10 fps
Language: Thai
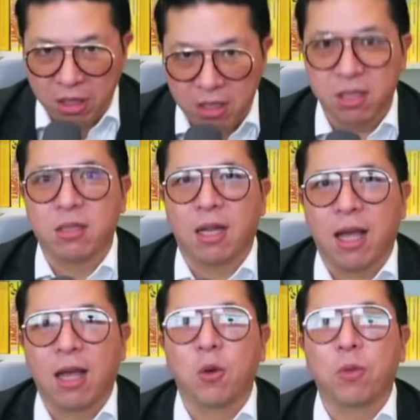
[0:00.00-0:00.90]
อื่นนะ
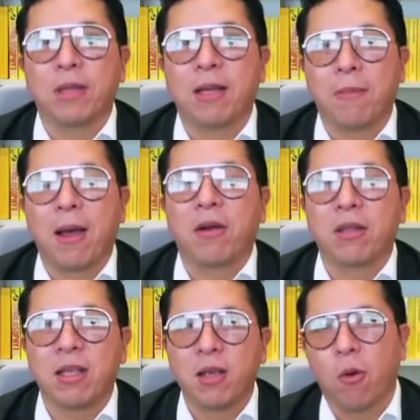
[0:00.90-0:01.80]
ฮะคุณไปทำ
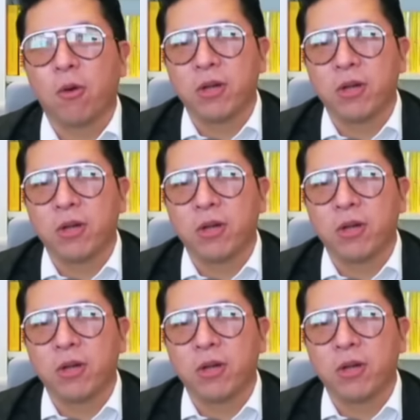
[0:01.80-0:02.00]
priority ของคน